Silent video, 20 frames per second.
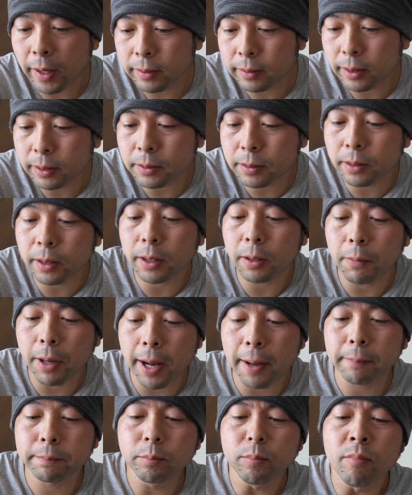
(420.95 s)
う。で、次
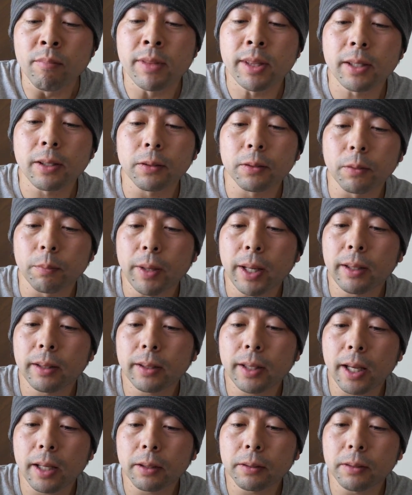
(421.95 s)
は、この明
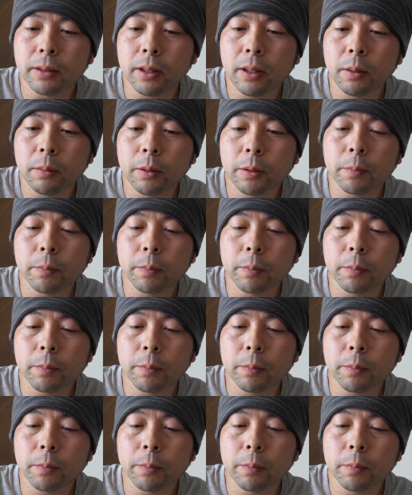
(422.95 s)
太クリー